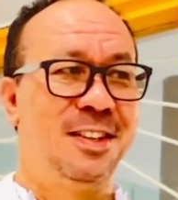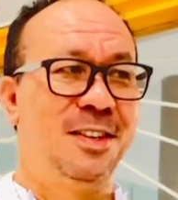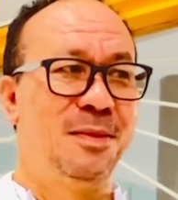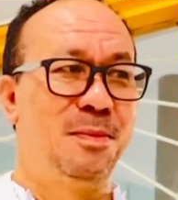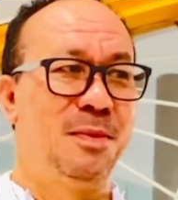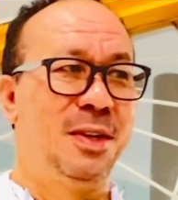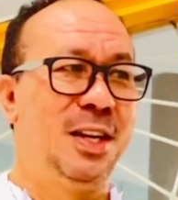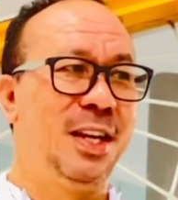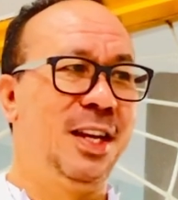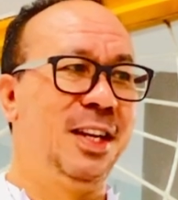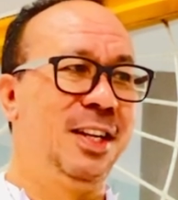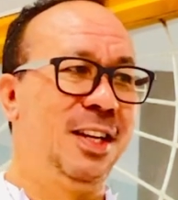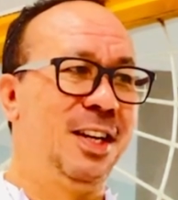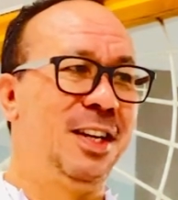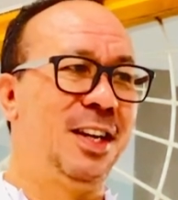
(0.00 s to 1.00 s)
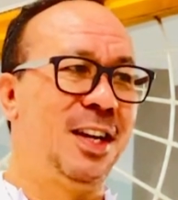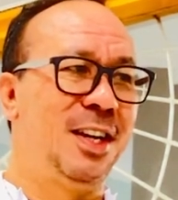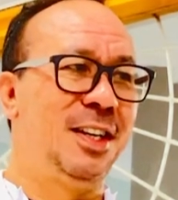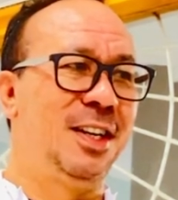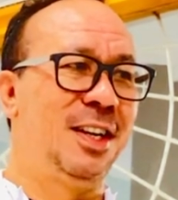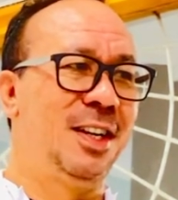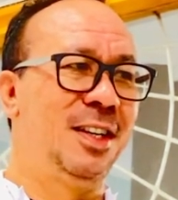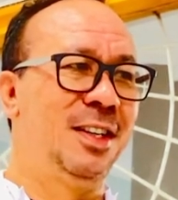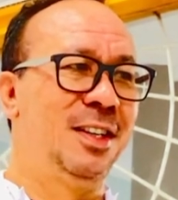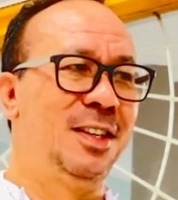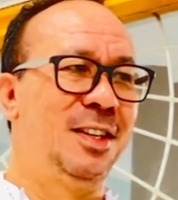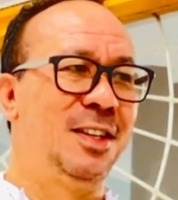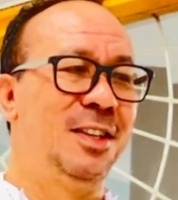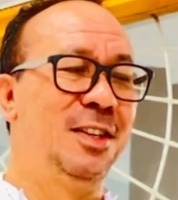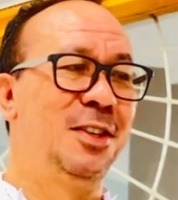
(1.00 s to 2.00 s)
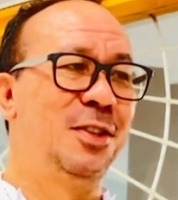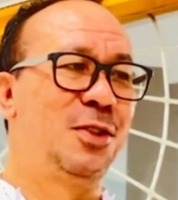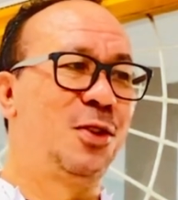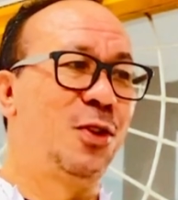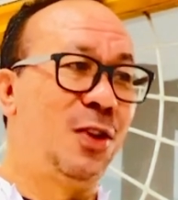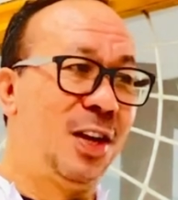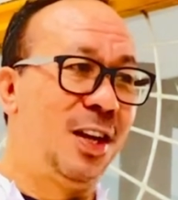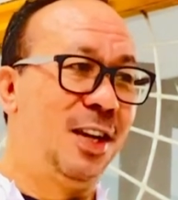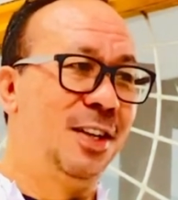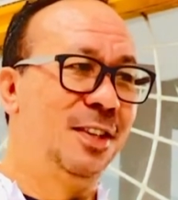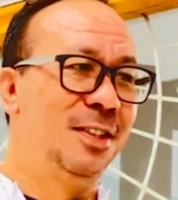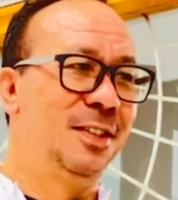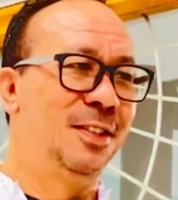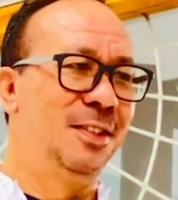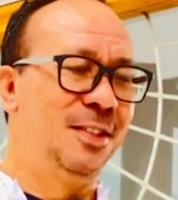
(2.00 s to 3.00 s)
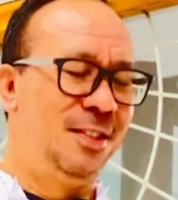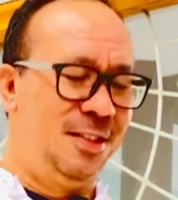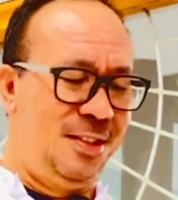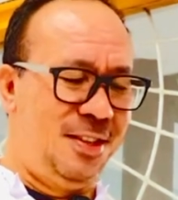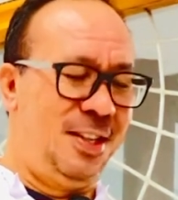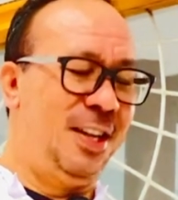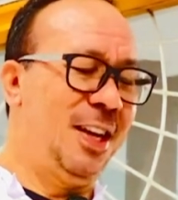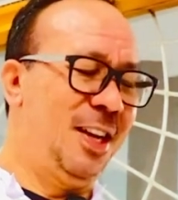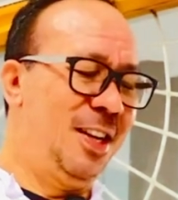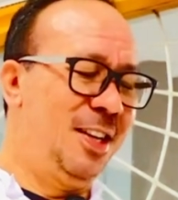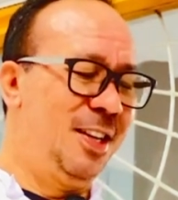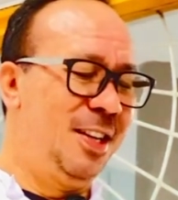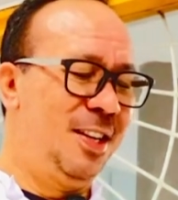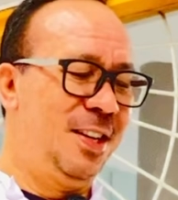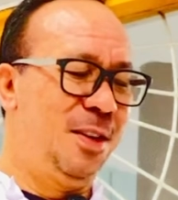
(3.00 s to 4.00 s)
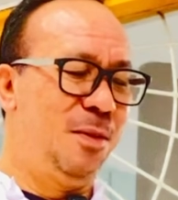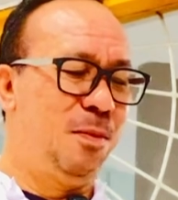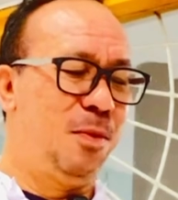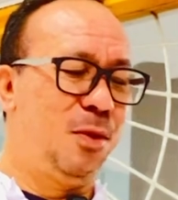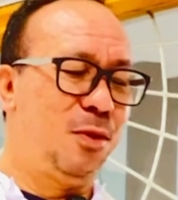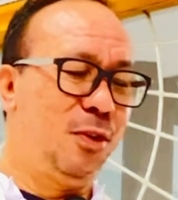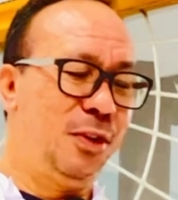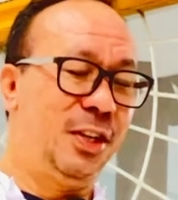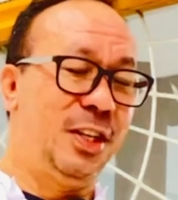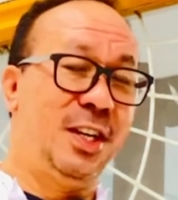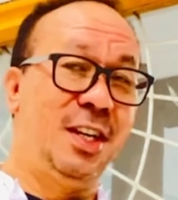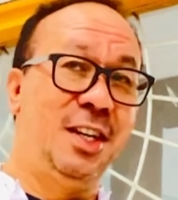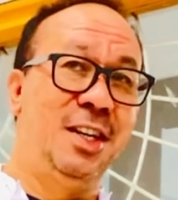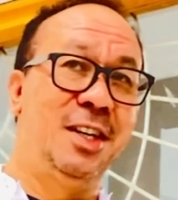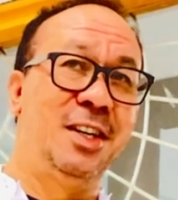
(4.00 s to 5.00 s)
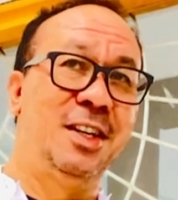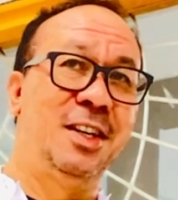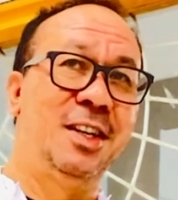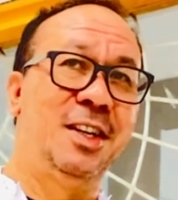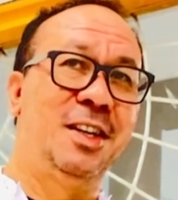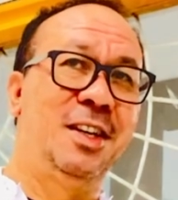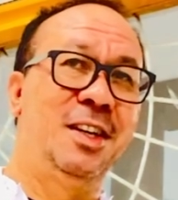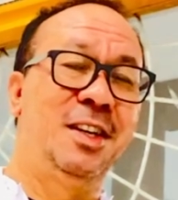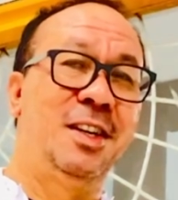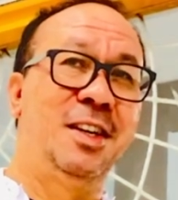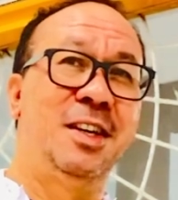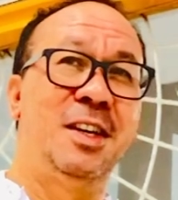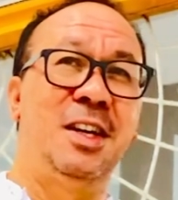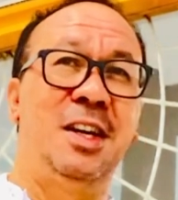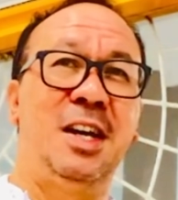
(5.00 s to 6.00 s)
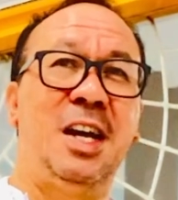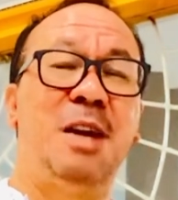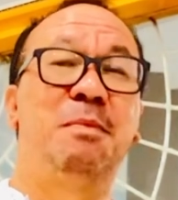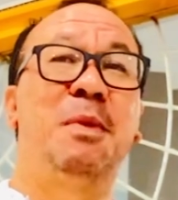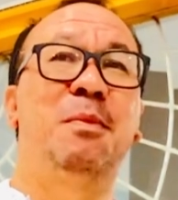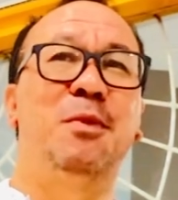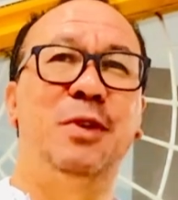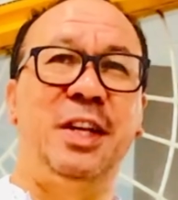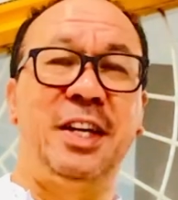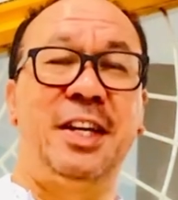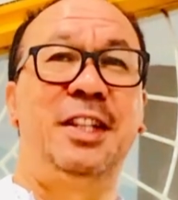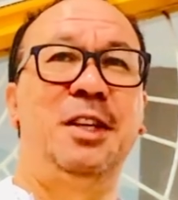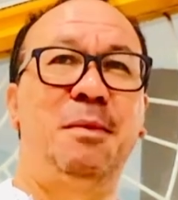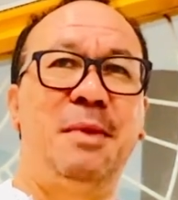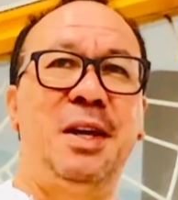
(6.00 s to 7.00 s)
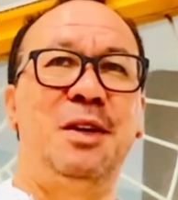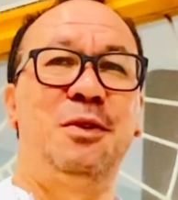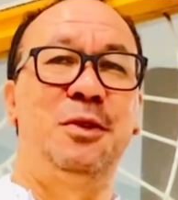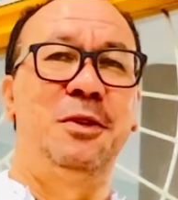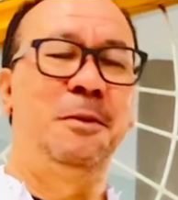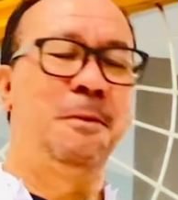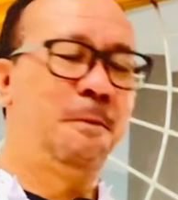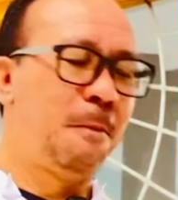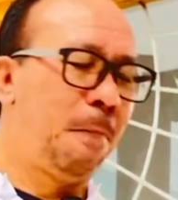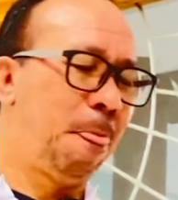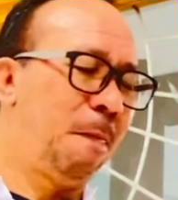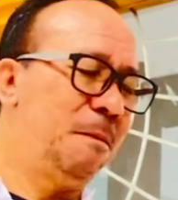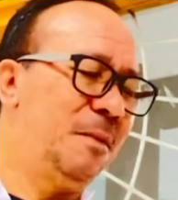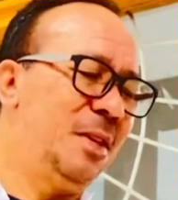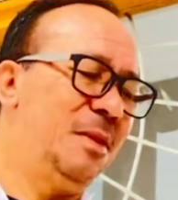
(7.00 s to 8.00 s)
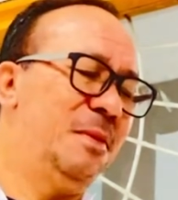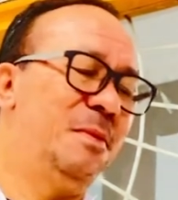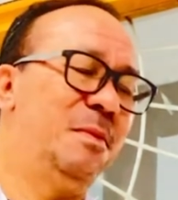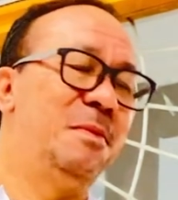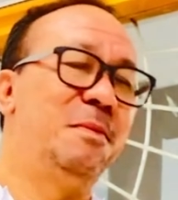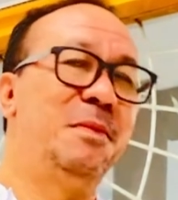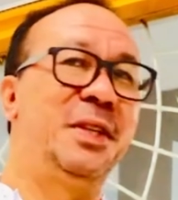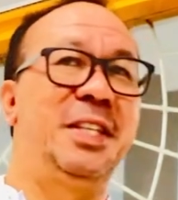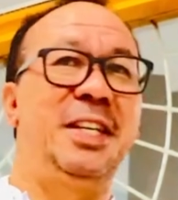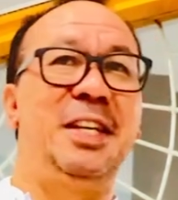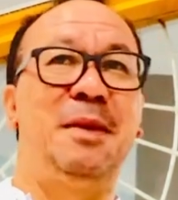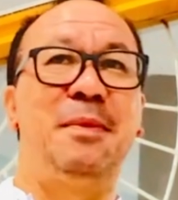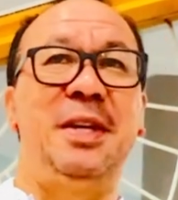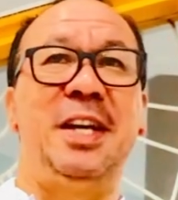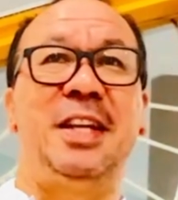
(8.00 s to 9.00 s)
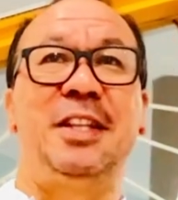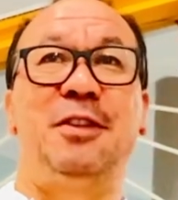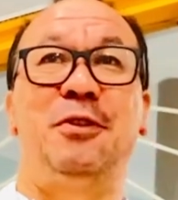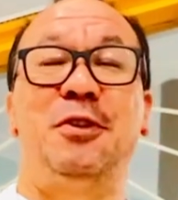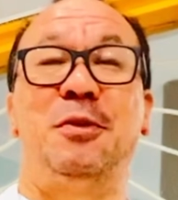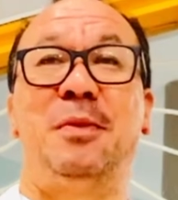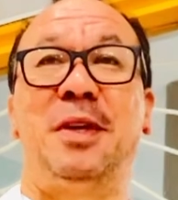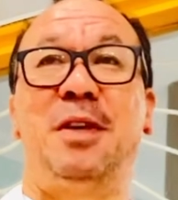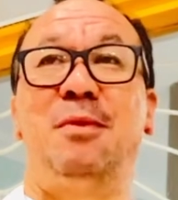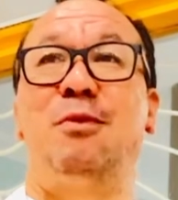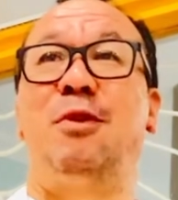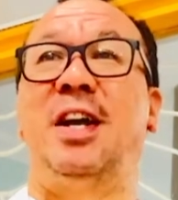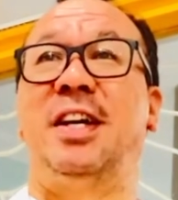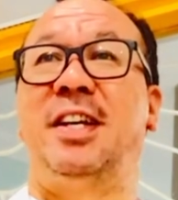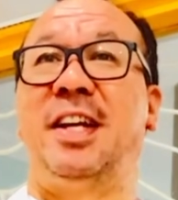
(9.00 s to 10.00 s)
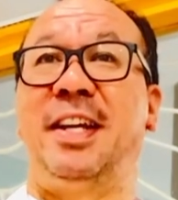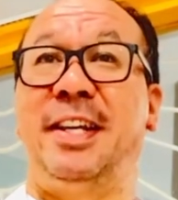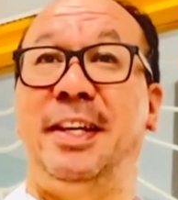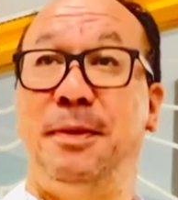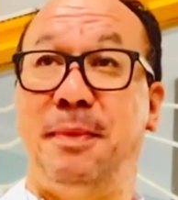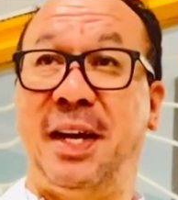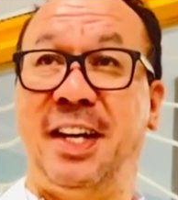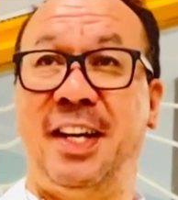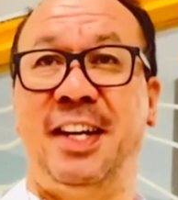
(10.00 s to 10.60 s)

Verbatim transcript: melayani anak-anak sekolah. Ya. Pokoknya apapun yang kita bangun mestinya melihat itu sebagai buah dari iman.